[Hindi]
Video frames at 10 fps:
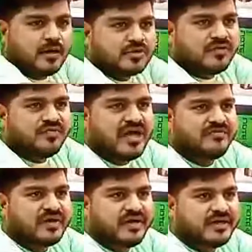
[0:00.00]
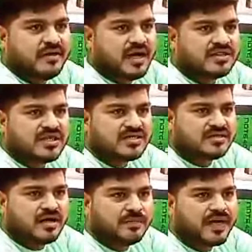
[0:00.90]
एट थाउजेंड फाइव हंड्रेड अड़तीस
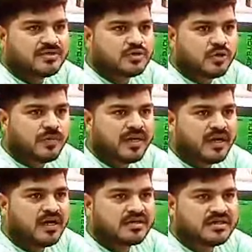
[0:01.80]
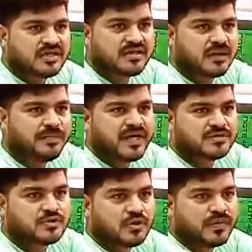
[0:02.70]
हजार पांच सौ रुपए का अड़तीस हजार
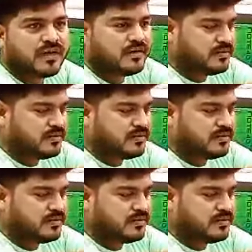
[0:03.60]
पांच सौ रुपए